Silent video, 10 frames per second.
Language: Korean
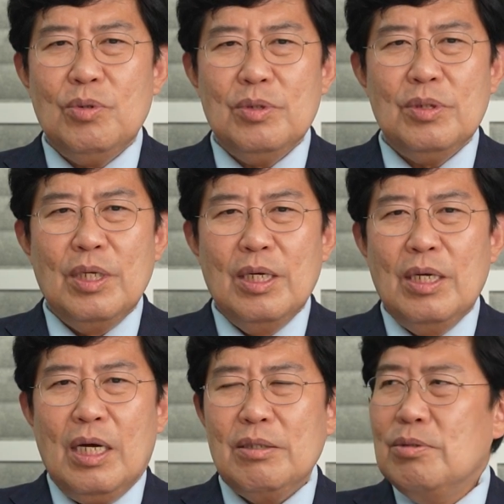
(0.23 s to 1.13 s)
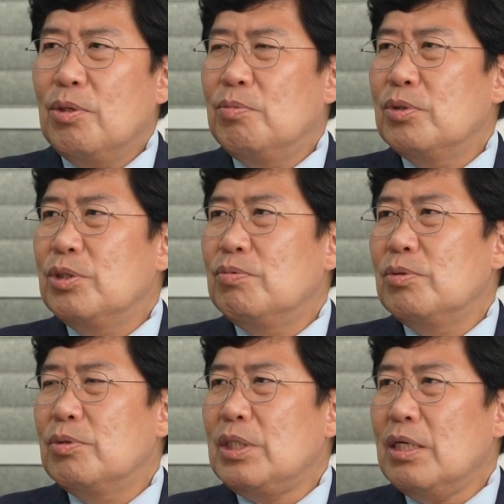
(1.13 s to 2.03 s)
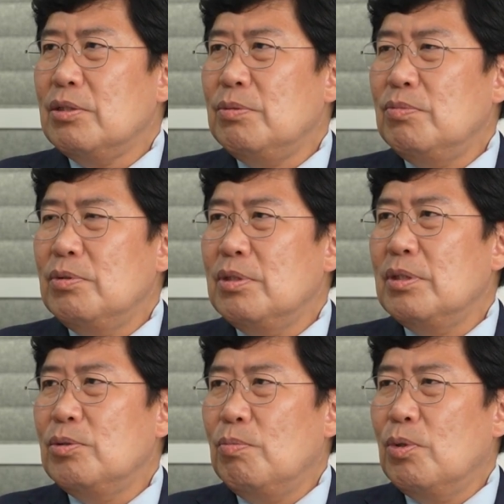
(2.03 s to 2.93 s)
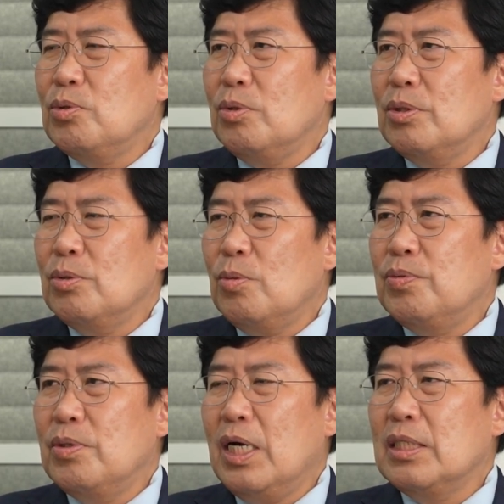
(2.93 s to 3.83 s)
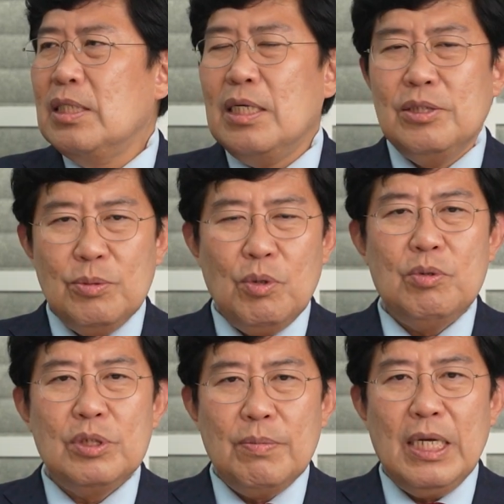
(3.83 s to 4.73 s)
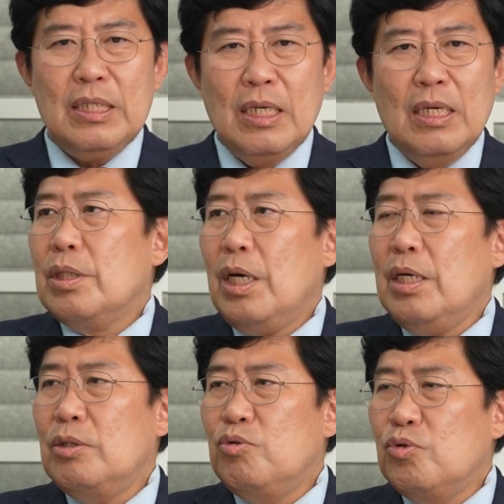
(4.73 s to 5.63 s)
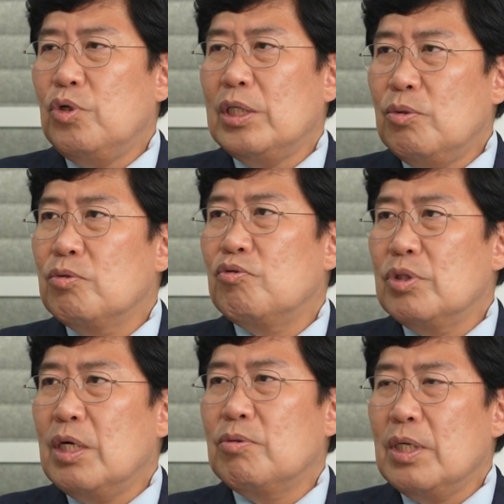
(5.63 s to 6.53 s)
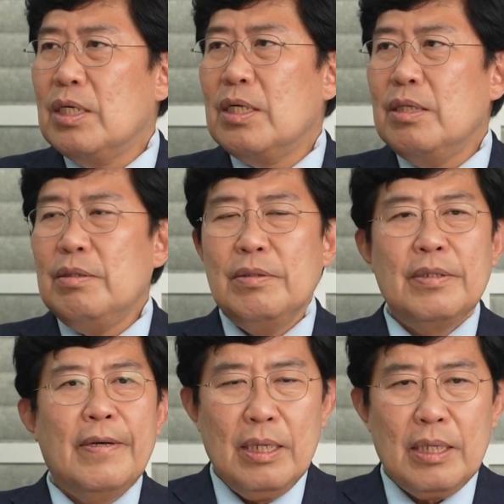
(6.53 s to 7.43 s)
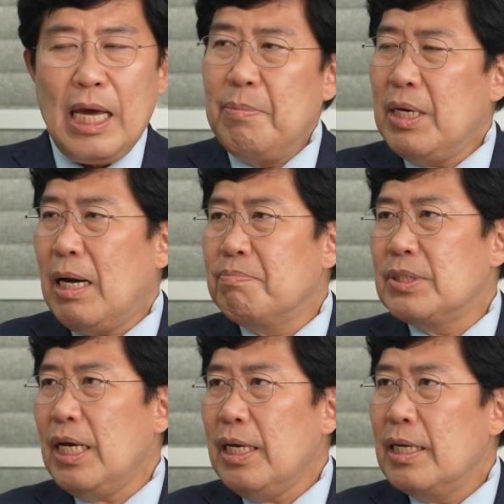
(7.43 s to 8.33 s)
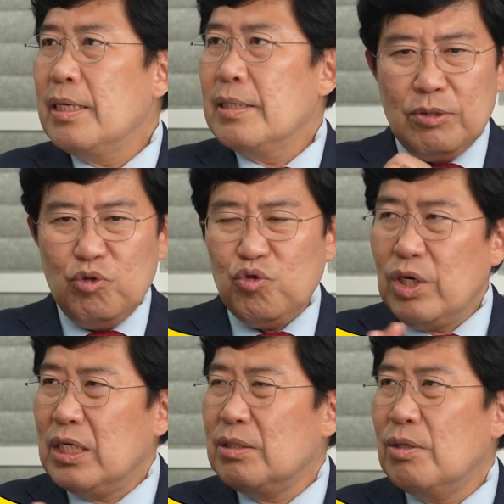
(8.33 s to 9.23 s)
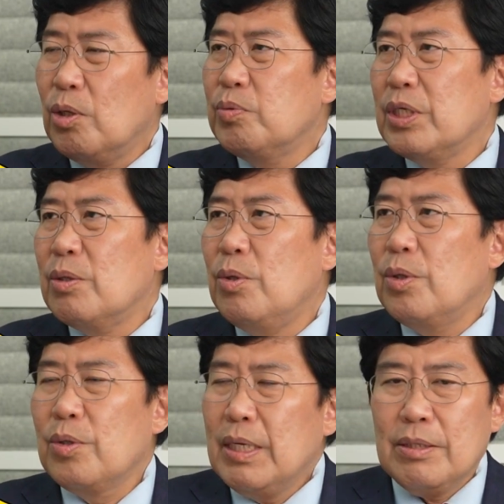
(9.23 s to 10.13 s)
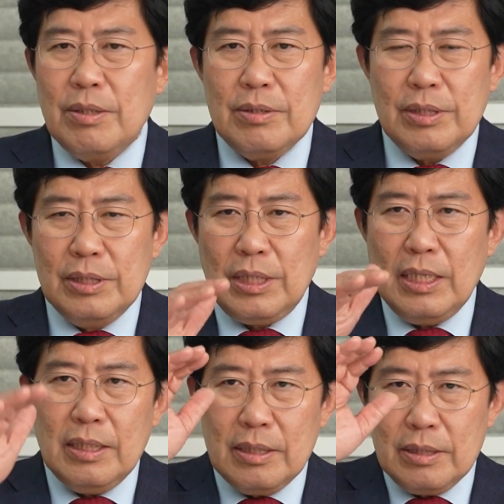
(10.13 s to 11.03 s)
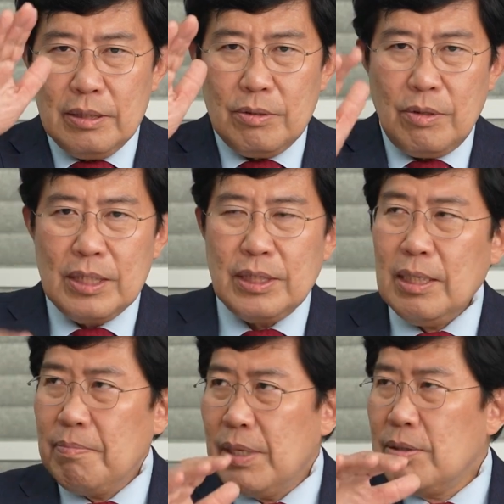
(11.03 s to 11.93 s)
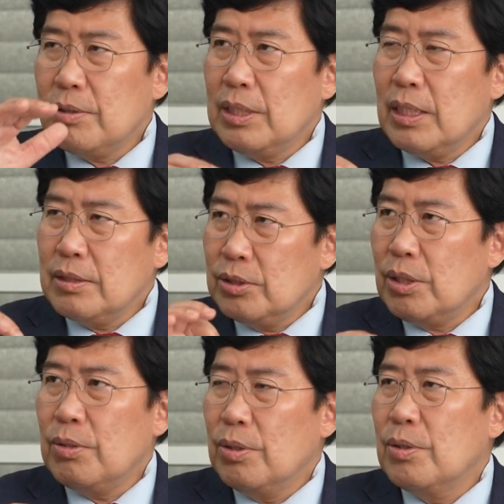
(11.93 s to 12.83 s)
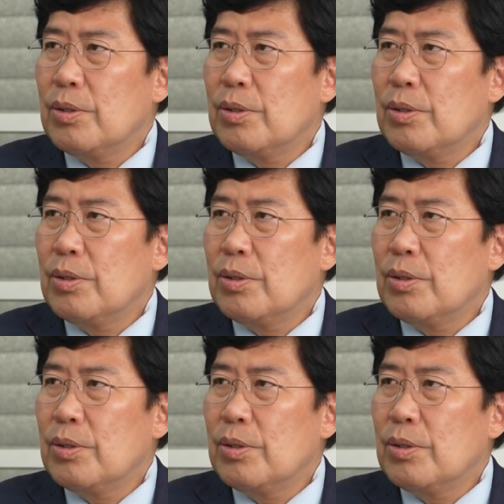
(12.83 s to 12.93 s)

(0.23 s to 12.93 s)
때로는 아, 이거 너무 지분도 작으신 분들이 목소리는 높은 거 아니냐 할지 모르지만 음. K 주주 행동주의라고나 음. 할까요? 음, 네. 개미 감세? 대주주라는 걸 없애고 100억 이상 과세, 100억 이하는 제로.